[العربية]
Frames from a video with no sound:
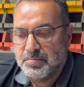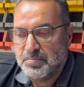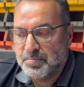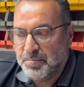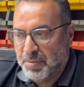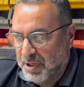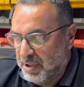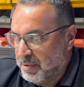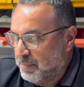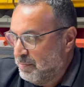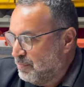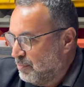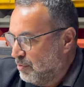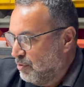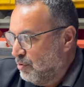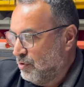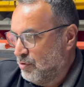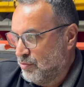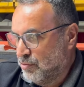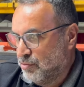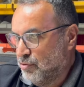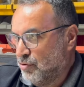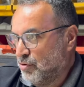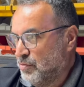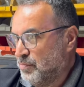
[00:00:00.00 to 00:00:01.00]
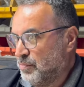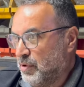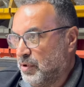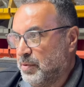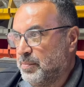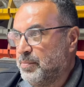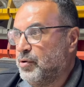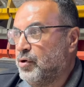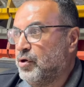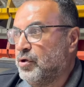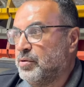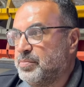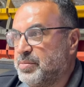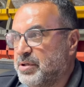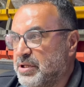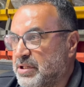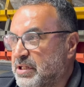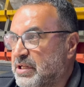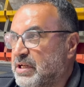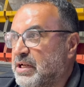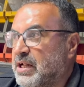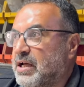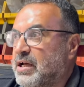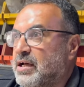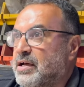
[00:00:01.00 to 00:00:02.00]
بحب اقعد هون بحب اقعد بين
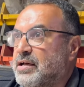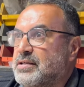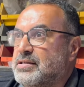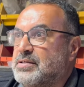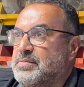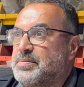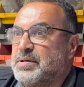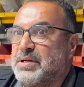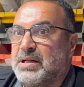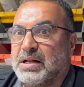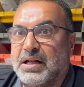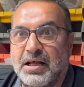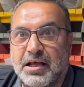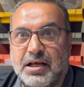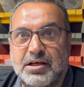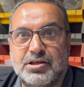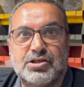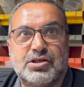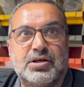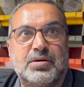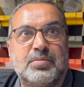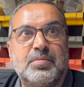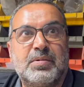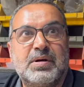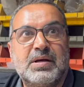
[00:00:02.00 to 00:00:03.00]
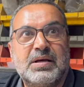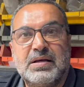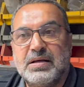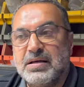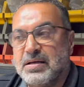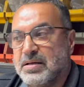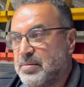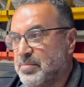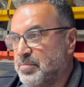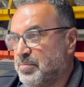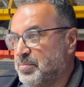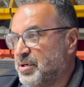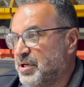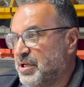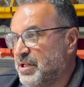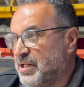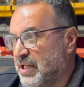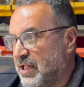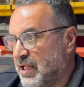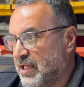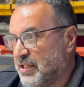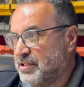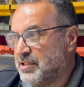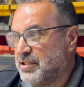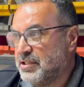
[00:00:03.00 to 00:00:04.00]
النحاس بين الخشب بين
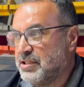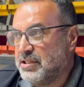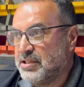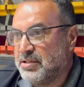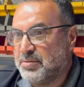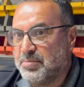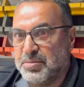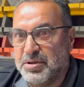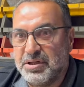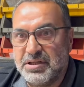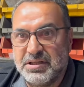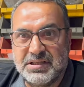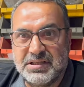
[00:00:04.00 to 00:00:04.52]
الحديد بين